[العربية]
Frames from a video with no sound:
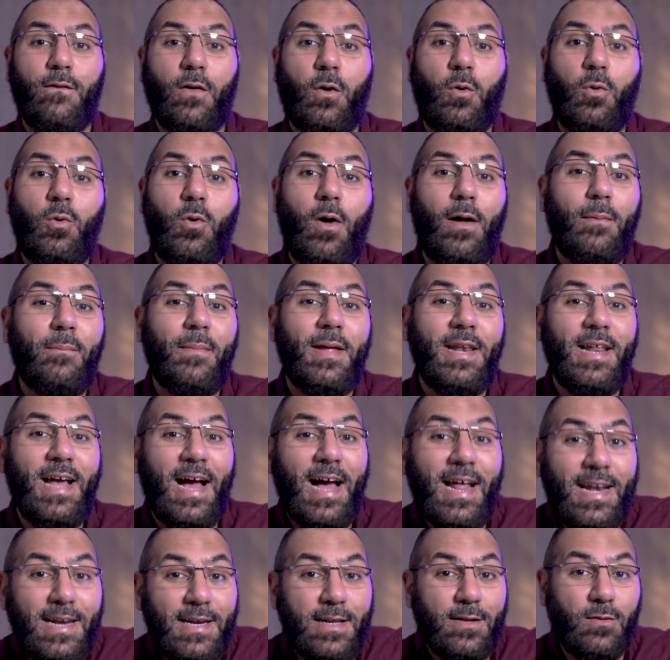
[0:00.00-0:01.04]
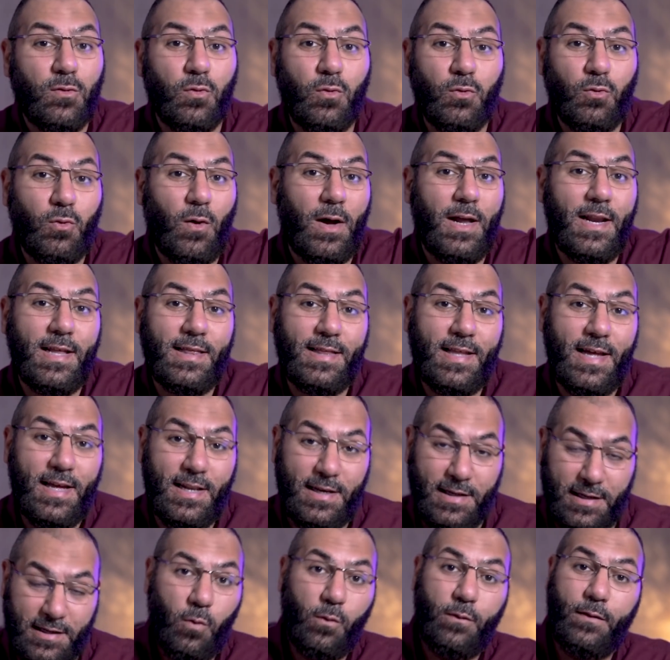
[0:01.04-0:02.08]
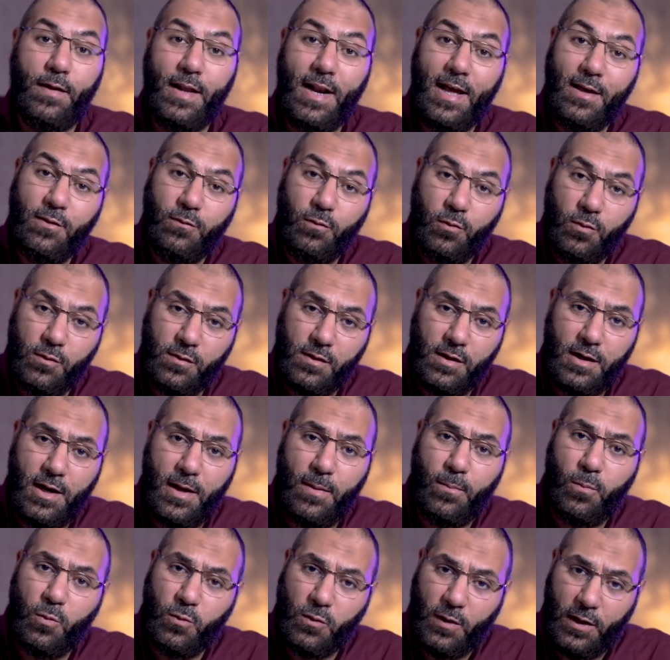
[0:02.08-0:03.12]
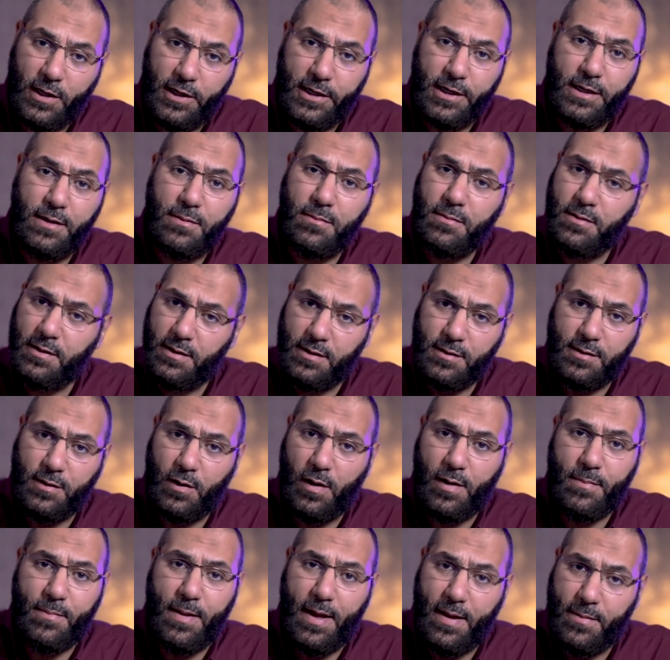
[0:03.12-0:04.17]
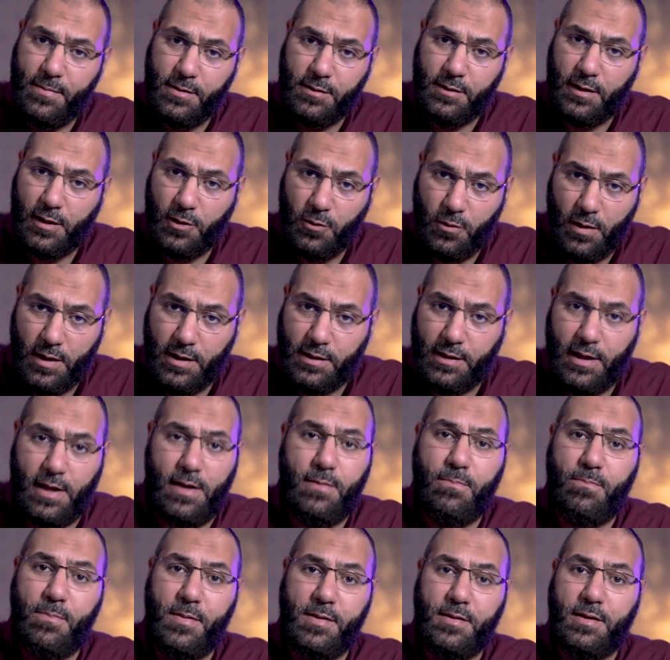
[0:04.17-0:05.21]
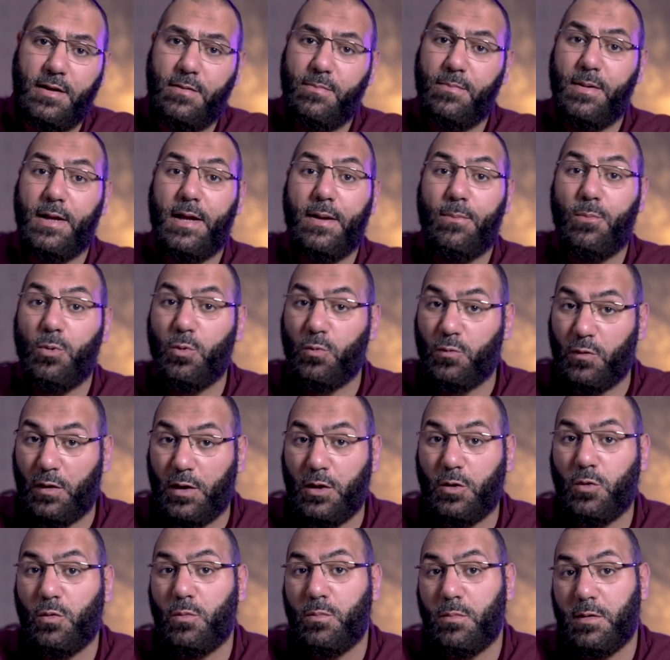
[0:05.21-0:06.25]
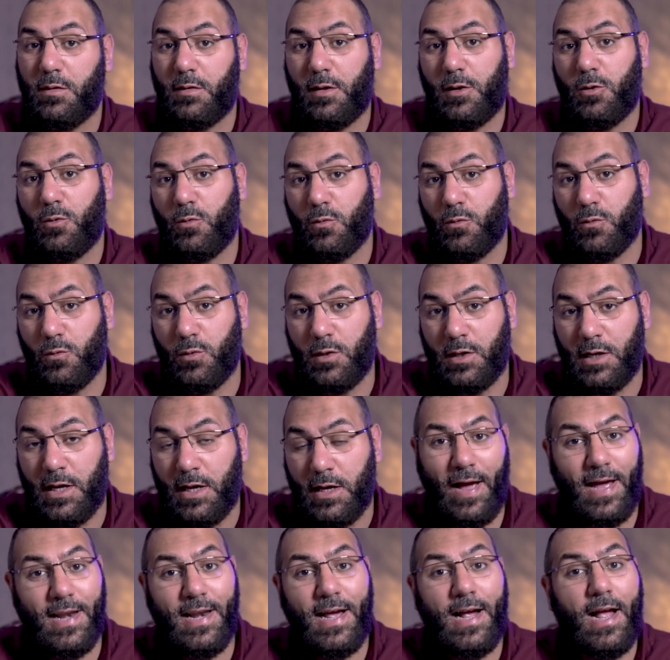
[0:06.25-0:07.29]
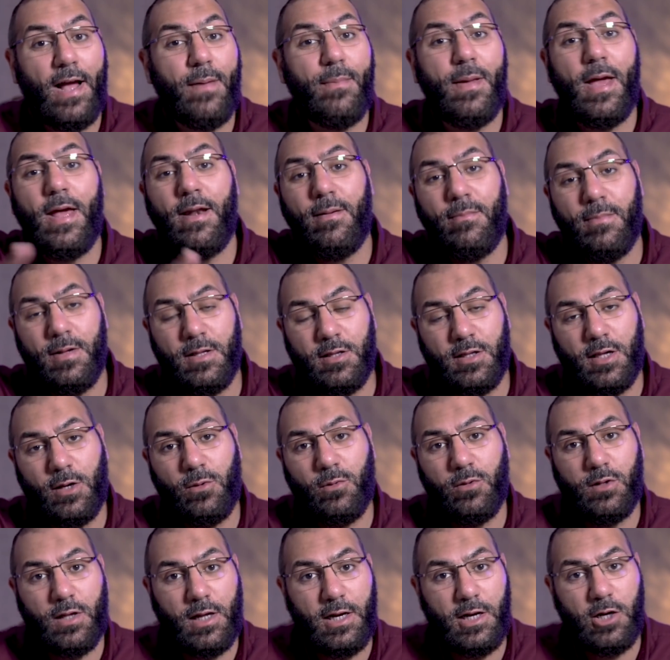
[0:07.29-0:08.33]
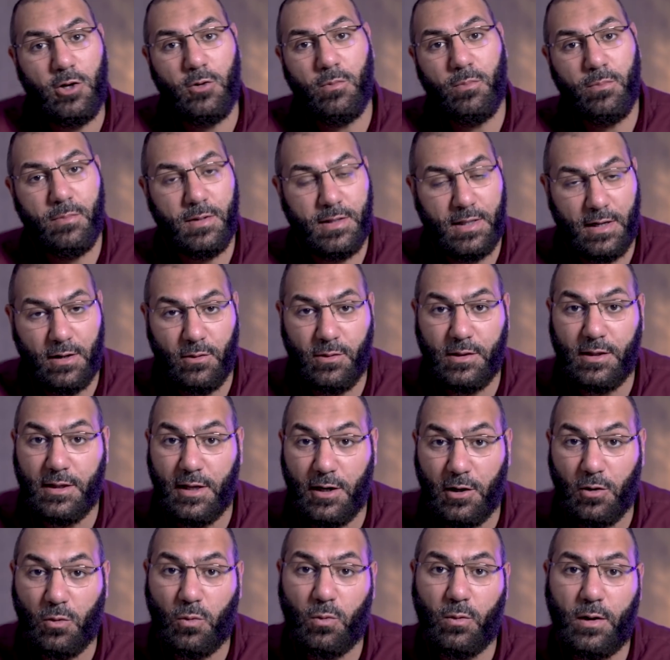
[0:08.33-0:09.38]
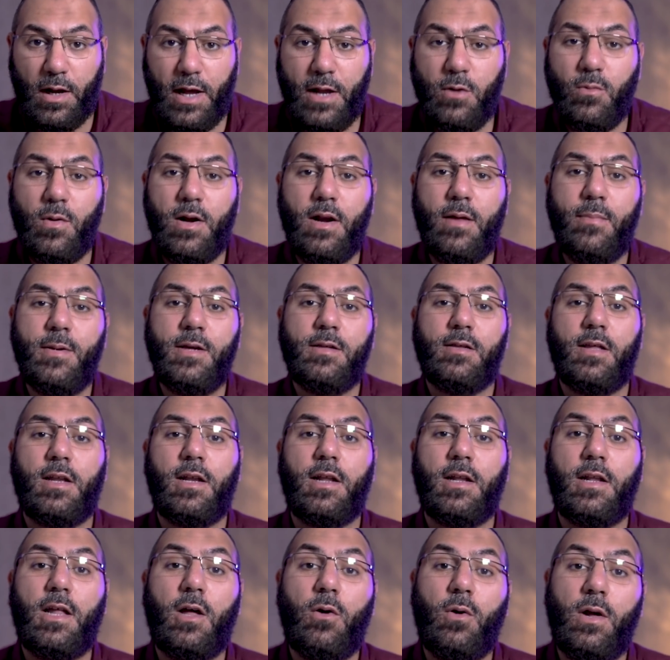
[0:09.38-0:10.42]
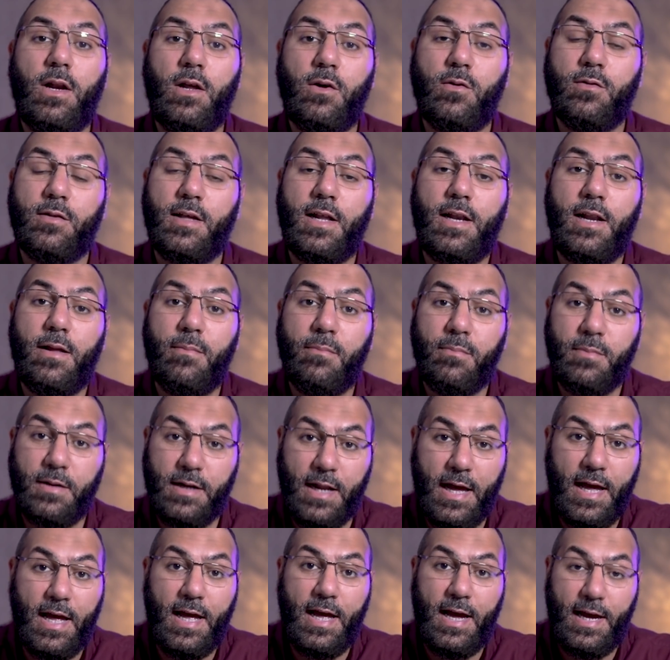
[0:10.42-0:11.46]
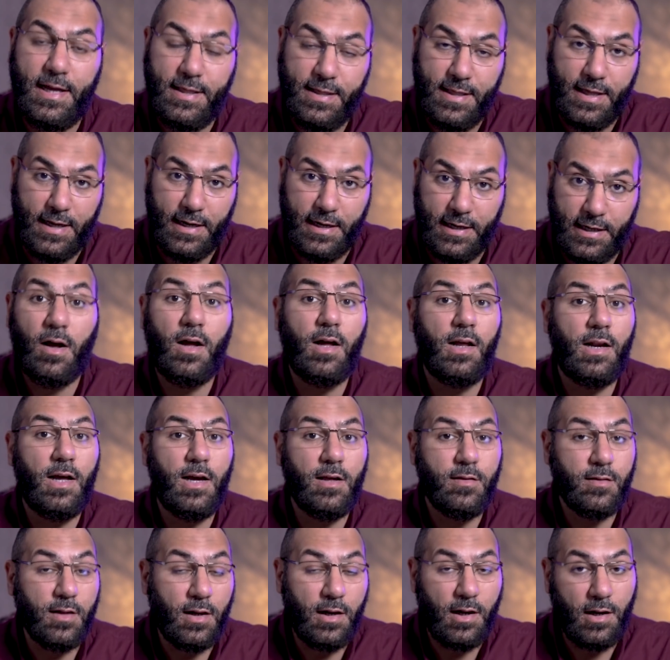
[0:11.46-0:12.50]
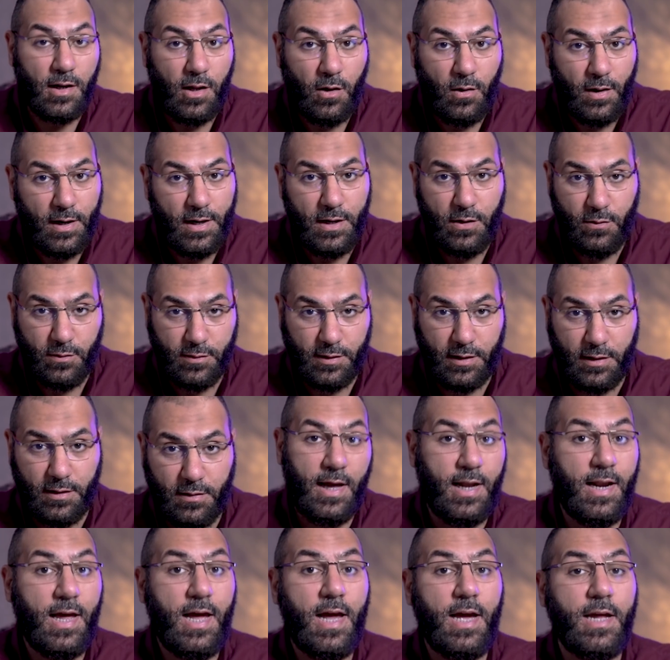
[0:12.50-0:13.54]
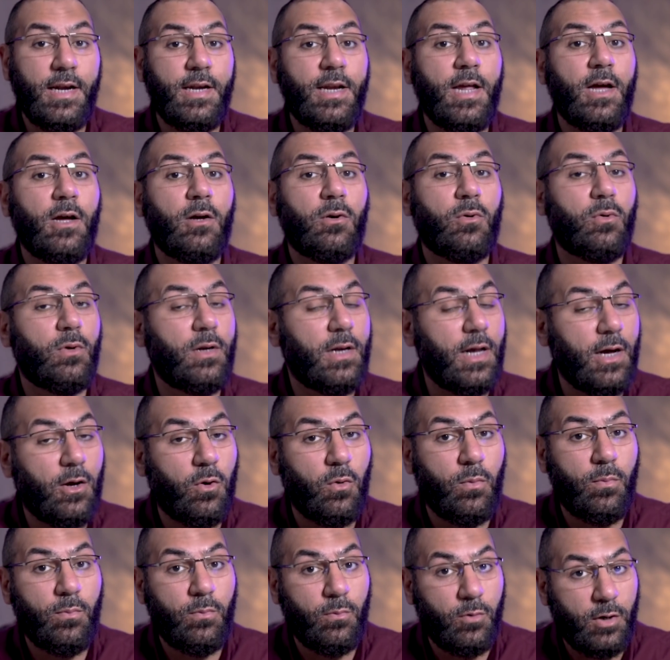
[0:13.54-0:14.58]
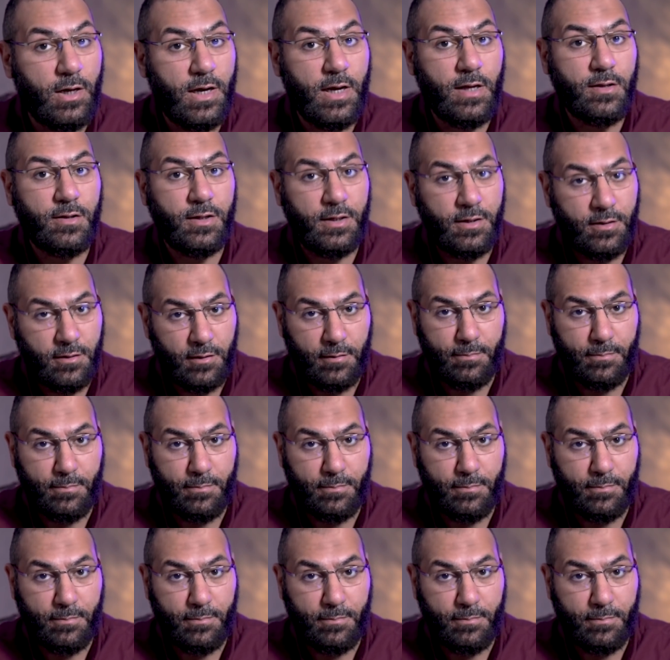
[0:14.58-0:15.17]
فكله عمال يعلي صوته بيحطه على التاني وفي ناس في وسطنا مصلين سواء بقى بيصلوا يعني تحيه مسجد بيكملوا صلاتهم بيصلوا سنه فاحنا كمان بنشوش عليهم بتلاوتنا للقران والنبي صلى الله عليه وسلم نهى عن ذلك قال صلى الله عليه وسلم الا ان كلكم مناج